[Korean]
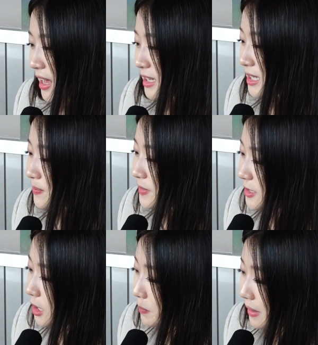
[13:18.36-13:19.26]

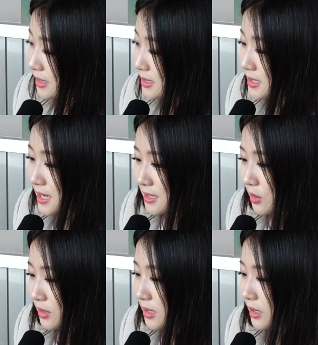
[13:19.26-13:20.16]
심지어
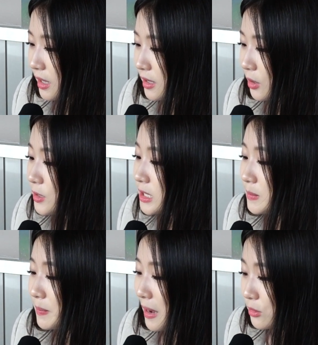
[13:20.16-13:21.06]
벤치에서는
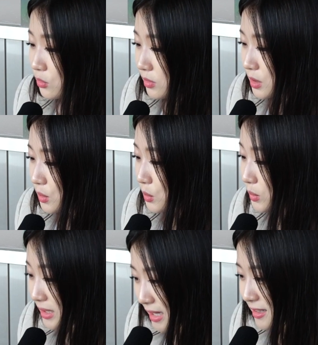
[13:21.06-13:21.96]
열심히 박수치고
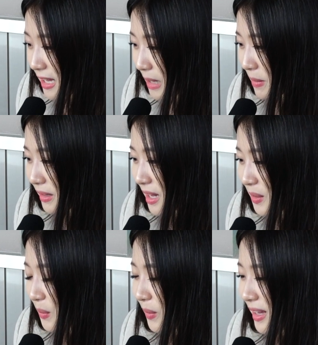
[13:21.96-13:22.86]
소리내는
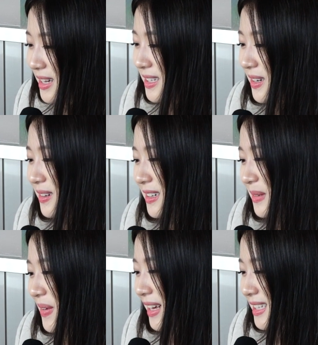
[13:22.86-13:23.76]
사람한테도 일정
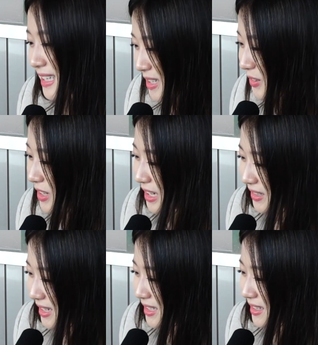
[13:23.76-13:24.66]
금액이
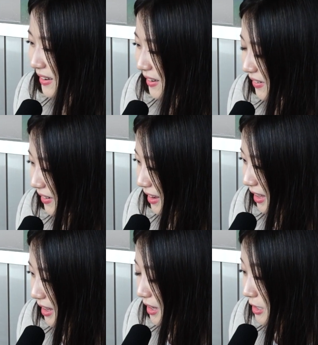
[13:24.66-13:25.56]
책정되기도 했어요.
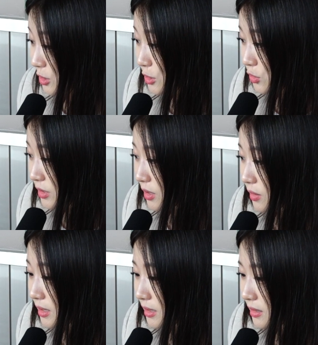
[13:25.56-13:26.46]
철순이
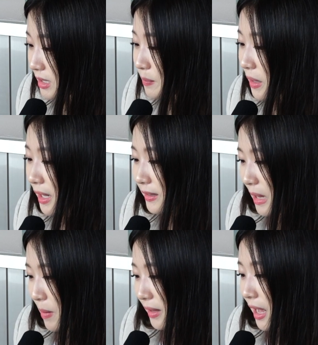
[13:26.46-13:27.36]
형은 등판할
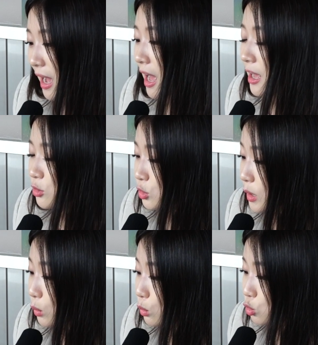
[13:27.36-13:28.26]
때마다
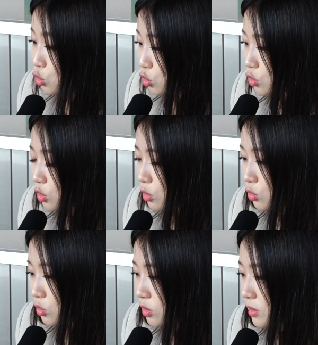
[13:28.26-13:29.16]
최고 수훈
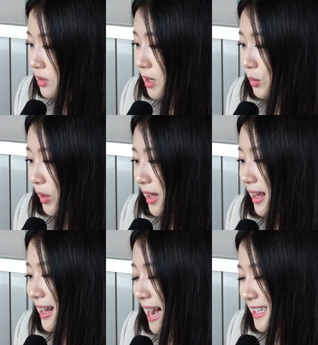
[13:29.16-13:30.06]
선수로
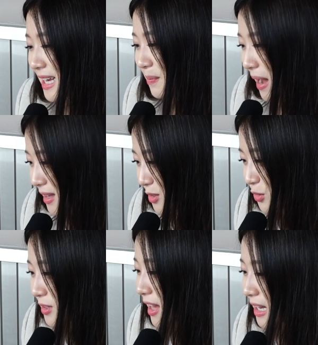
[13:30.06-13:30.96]
선정돼 가장 많은
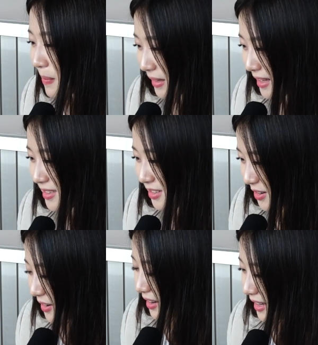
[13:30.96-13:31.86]
수당을 받았죠.